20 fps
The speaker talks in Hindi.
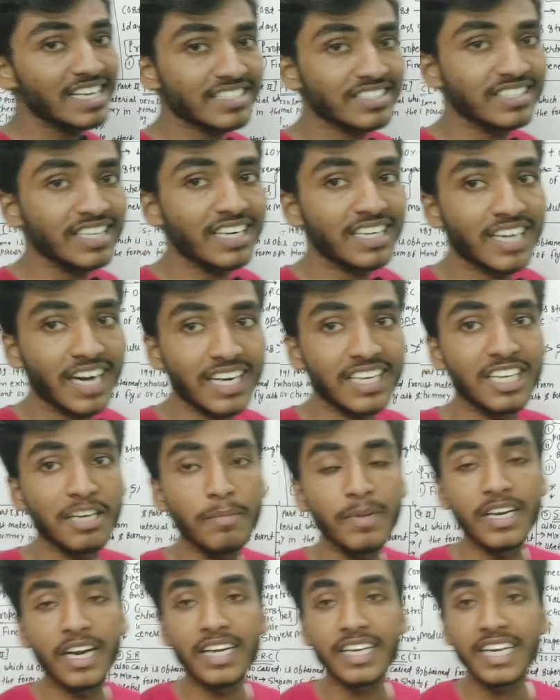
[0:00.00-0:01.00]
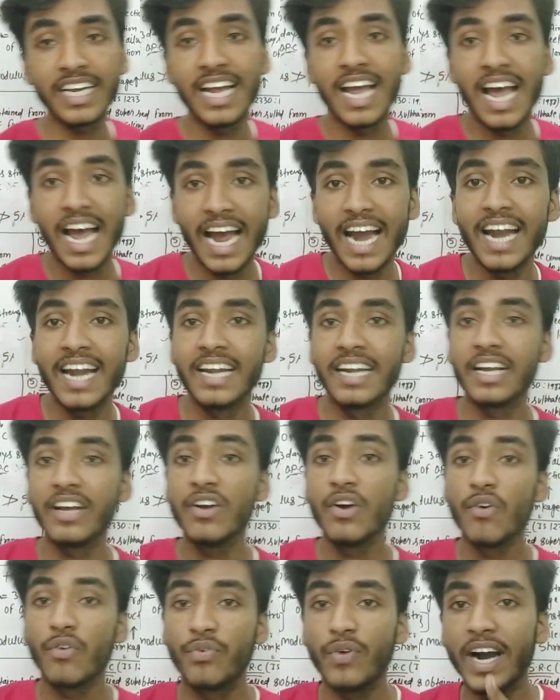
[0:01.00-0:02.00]
less than 30 minute and
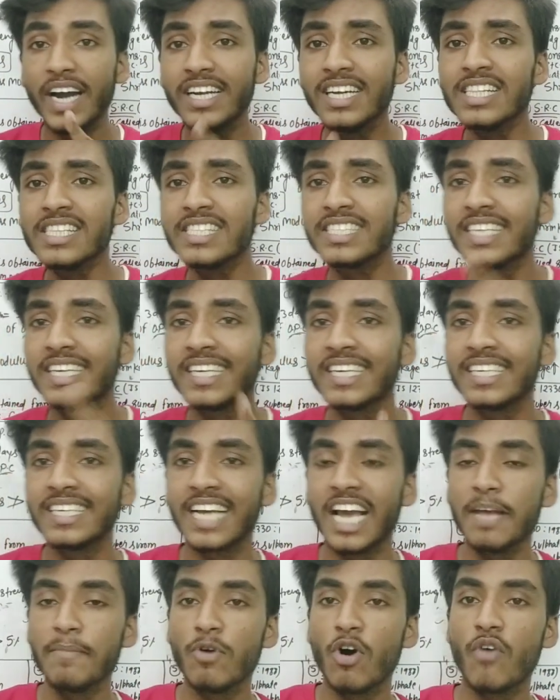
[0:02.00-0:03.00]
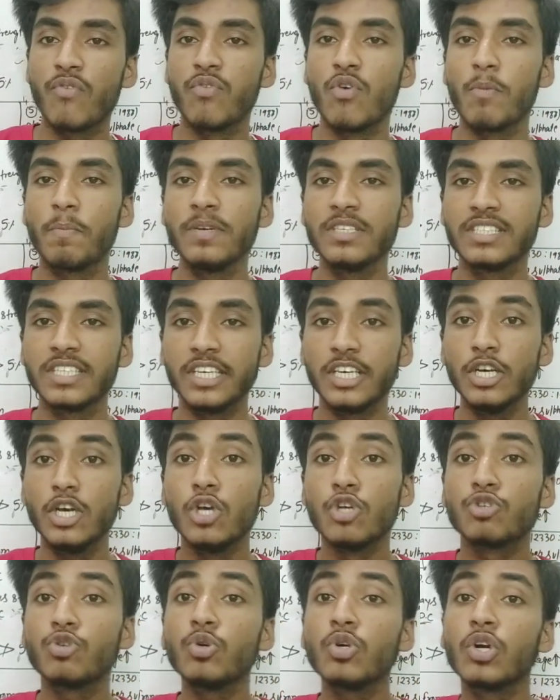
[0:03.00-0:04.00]
final setting time of OPC
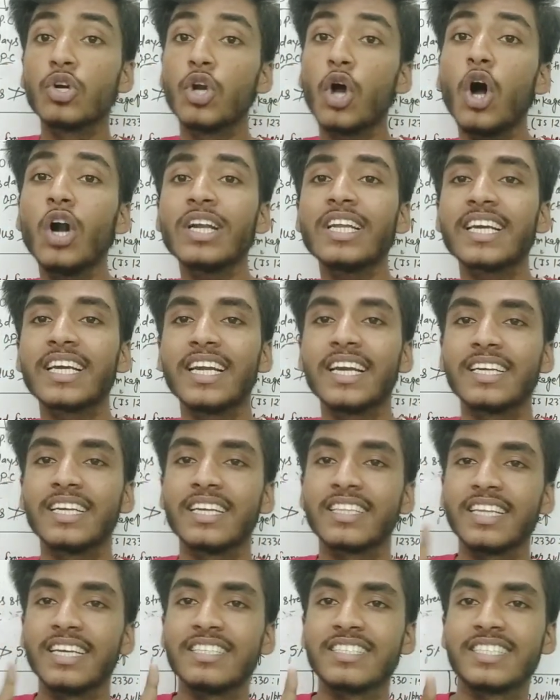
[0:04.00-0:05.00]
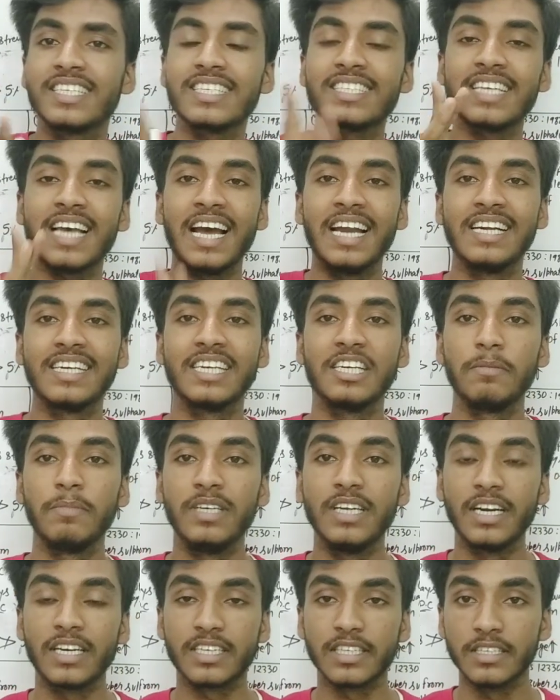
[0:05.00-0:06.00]
should not greater than 600
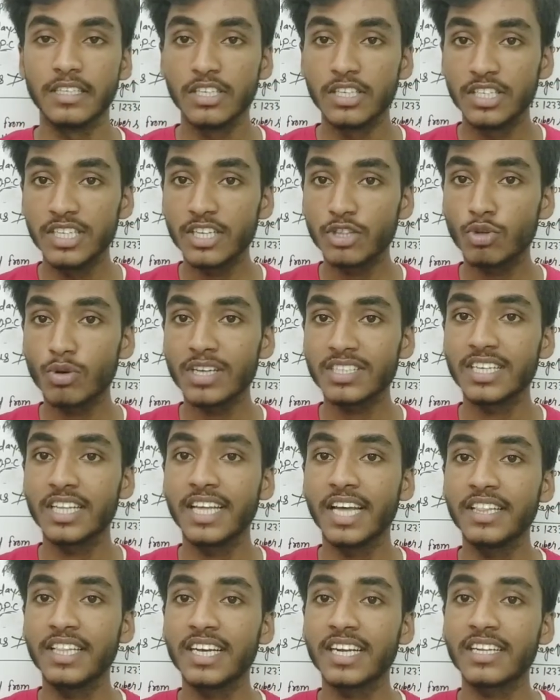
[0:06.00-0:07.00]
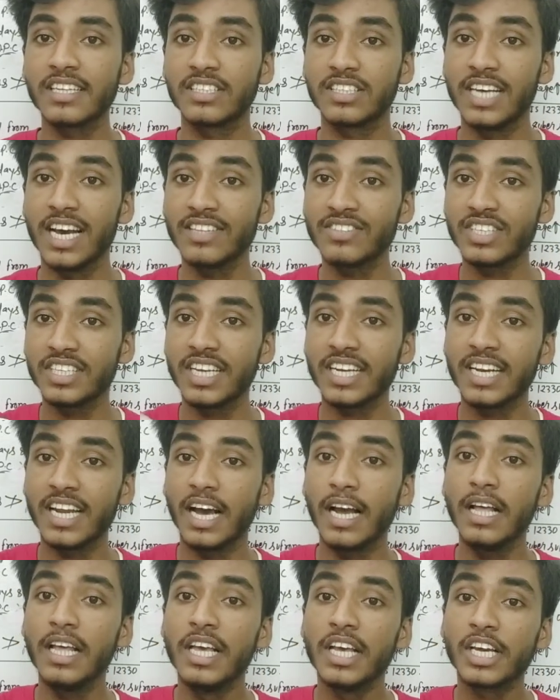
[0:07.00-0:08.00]
minute ये थोड़ा सा ध्यान ध्यान से
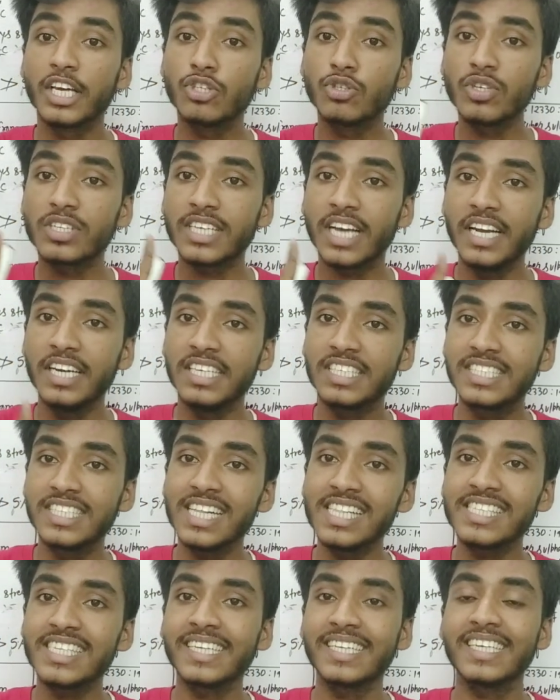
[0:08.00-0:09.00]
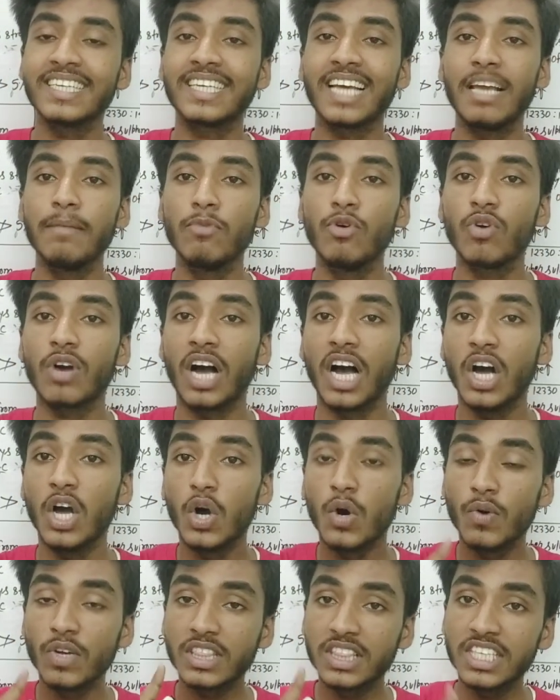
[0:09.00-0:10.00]
देखना कि जो इसका इनिशियल सेटिंग टाइम होगा
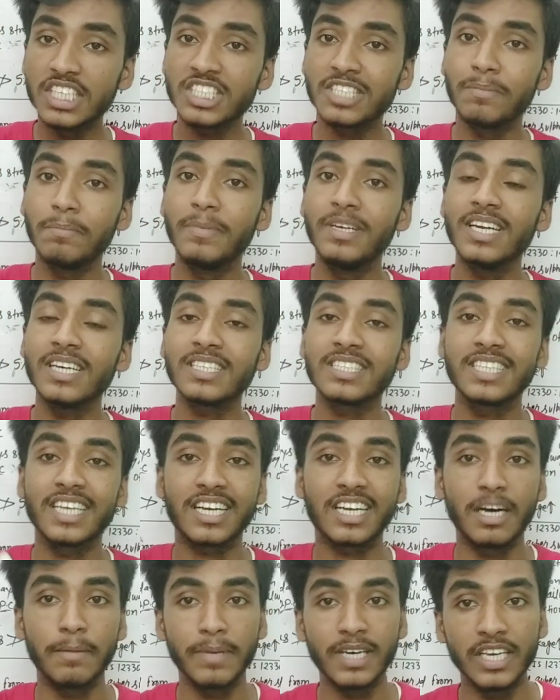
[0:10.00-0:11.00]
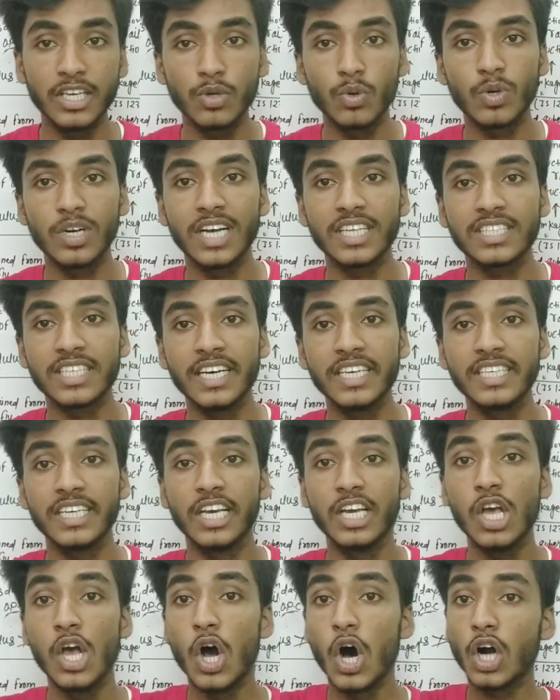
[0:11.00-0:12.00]
वो 30 मिनट से कम नहीं होना
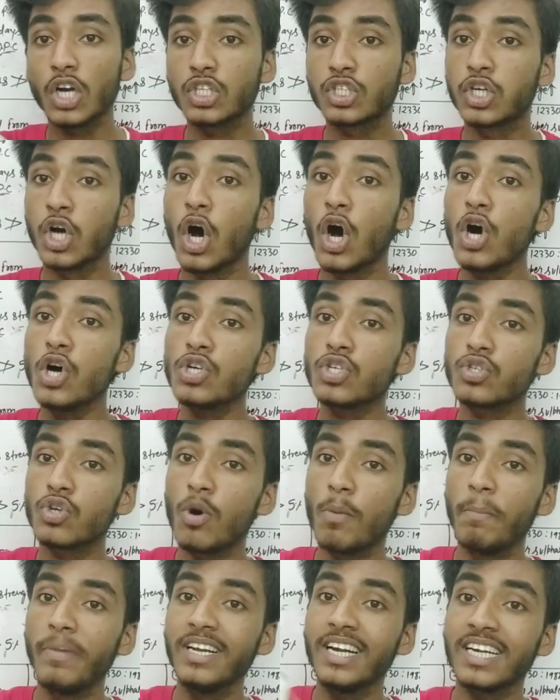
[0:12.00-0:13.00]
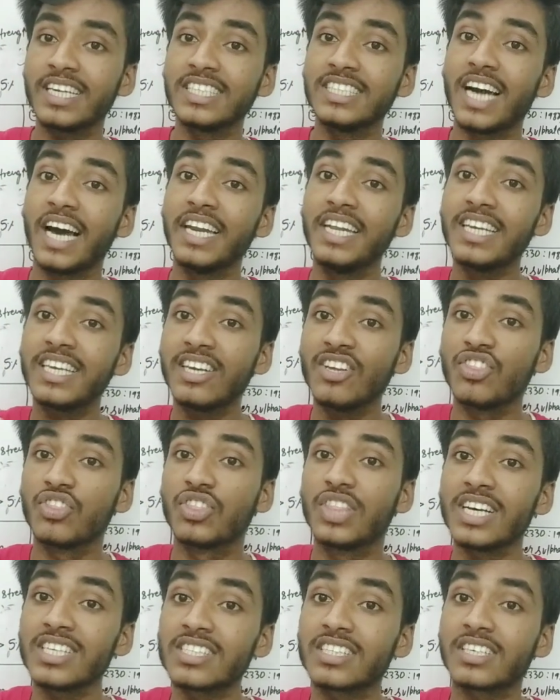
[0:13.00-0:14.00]
चाहिए और 600 मिनट यानी कि
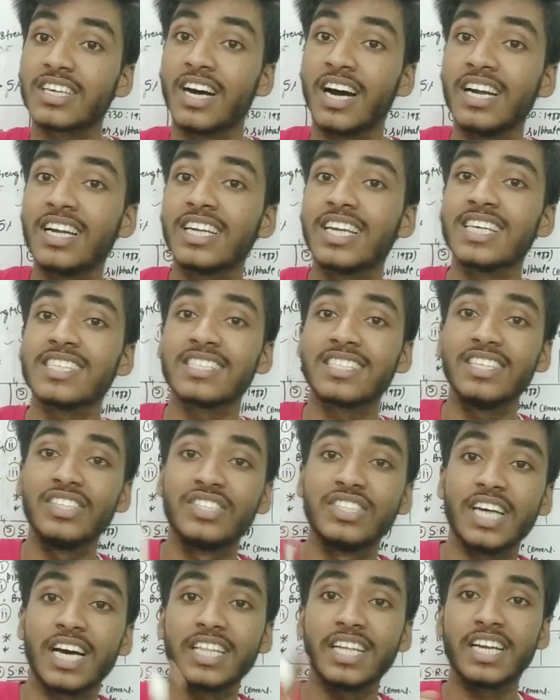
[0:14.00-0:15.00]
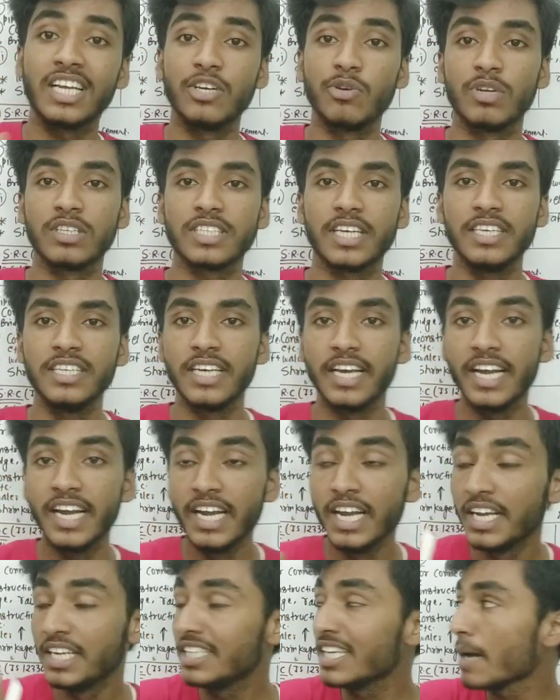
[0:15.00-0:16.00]
10 घंटा से ज्यादा नहीं होना चाहिए
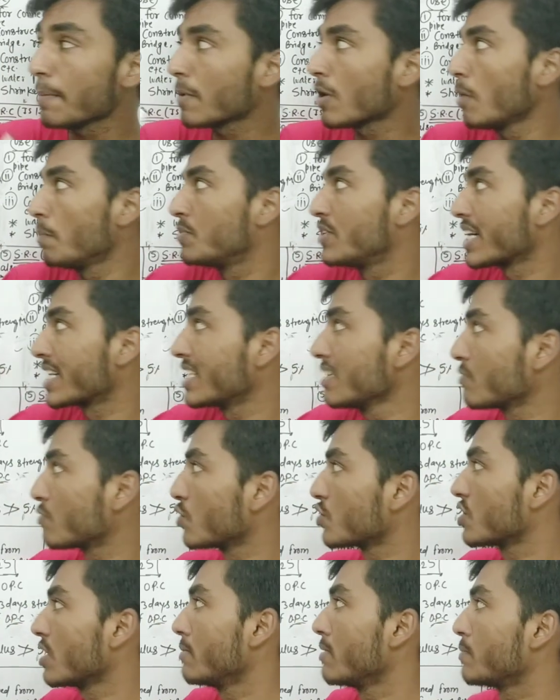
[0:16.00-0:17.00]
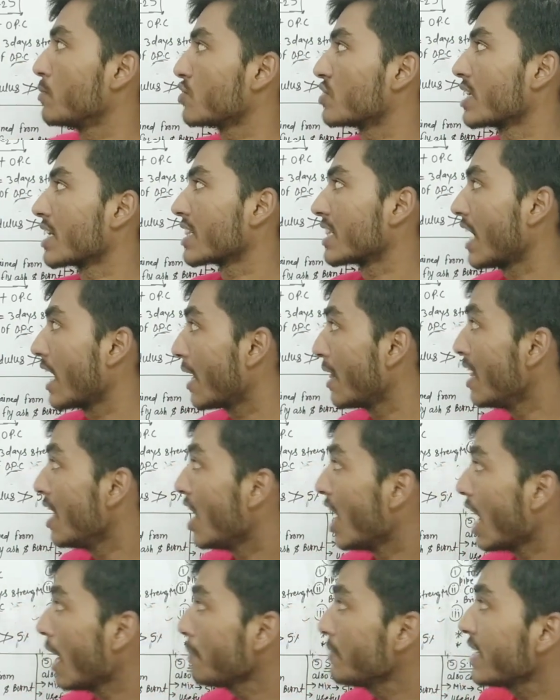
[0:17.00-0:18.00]
ये आपका ऑब्जेक्टिव क्वेश्चन भी पूछ सकता है
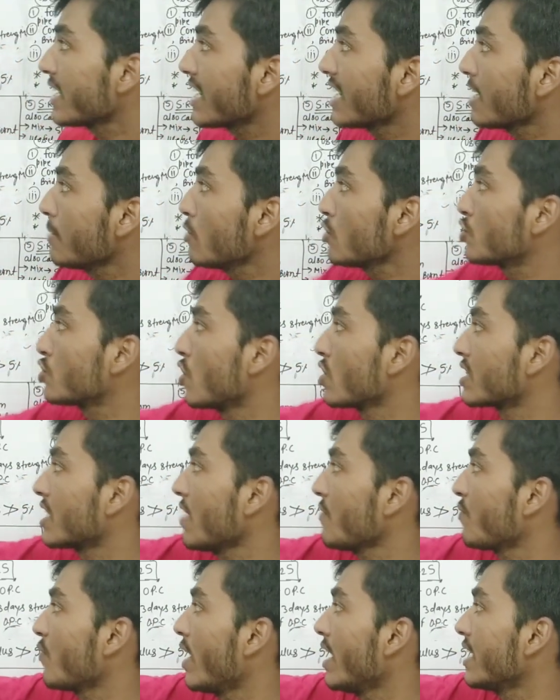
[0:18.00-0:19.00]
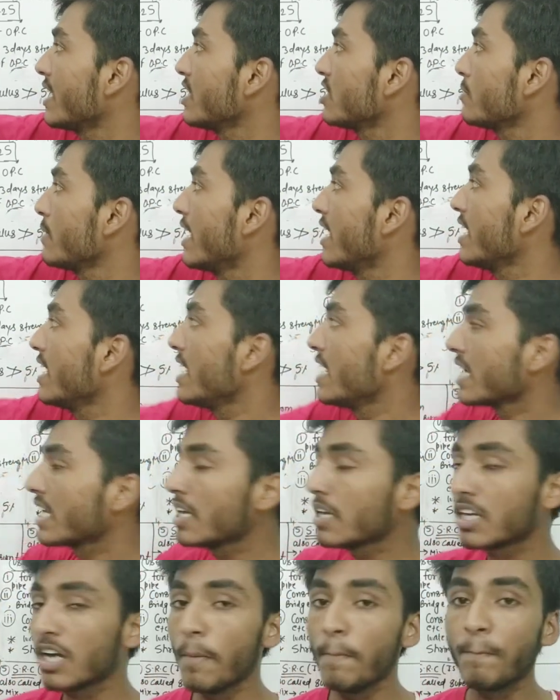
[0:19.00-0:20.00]
अब देखेंगे लोग चौथा पॉइंट इसमें
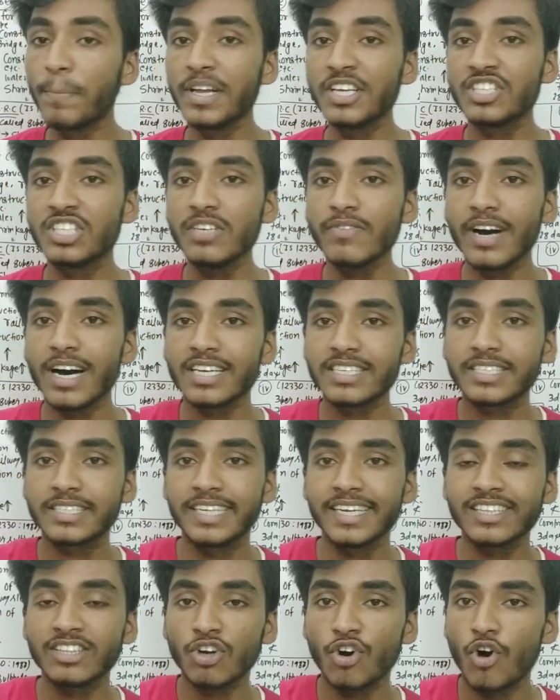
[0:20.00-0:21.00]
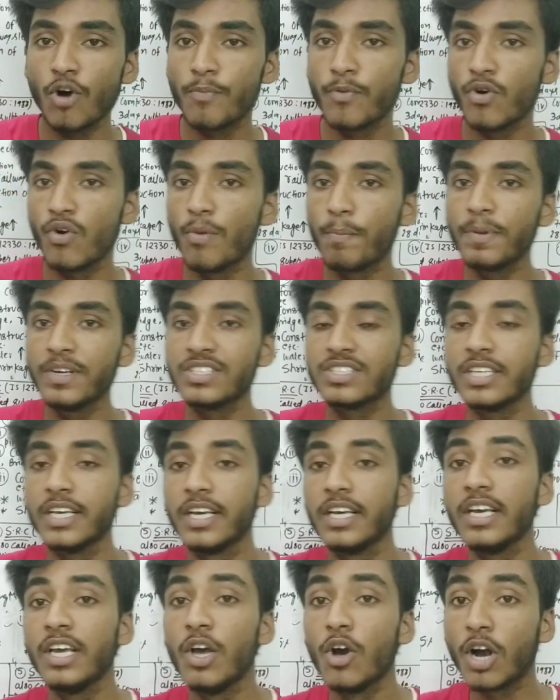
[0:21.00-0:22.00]
कि कंप्रेसिव स्ट्रेंथ ऑफ ओपीसी
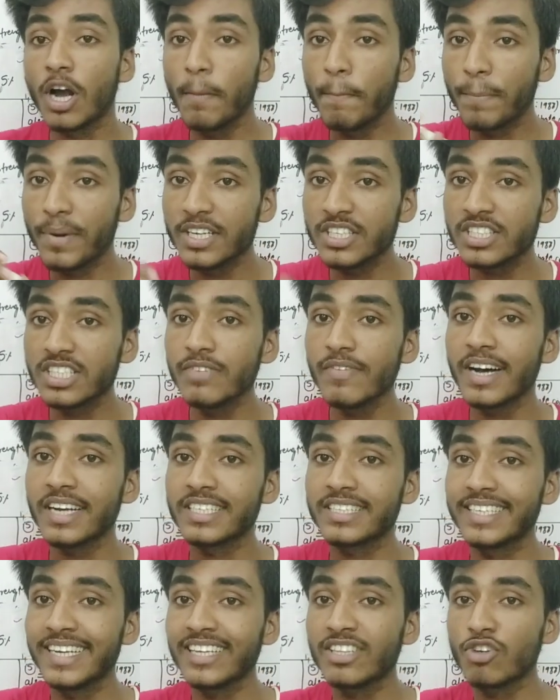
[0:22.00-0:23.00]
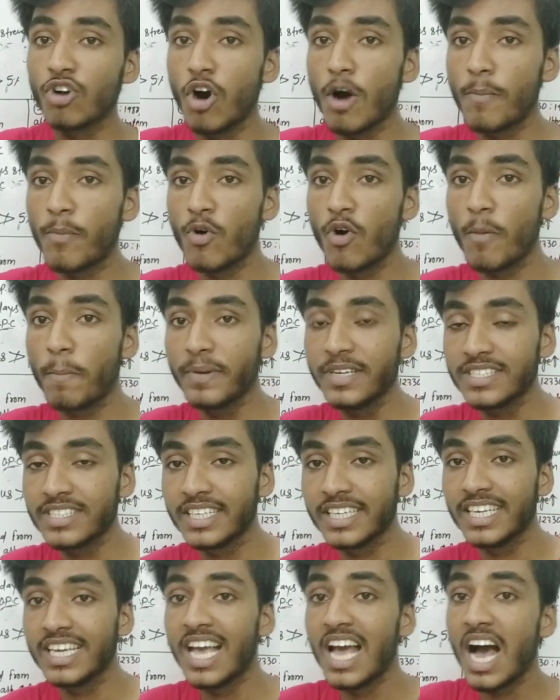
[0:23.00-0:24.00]
कंप्रेसिव स्ट्रेंथ ऑफ
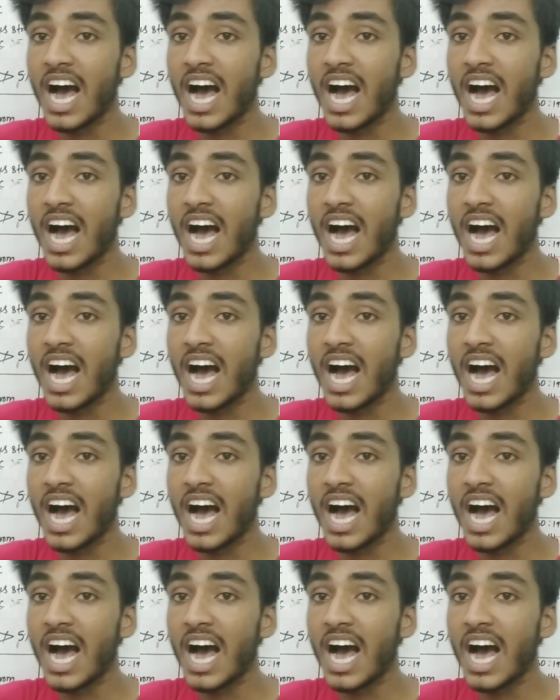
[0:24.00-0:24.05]
ओपीसी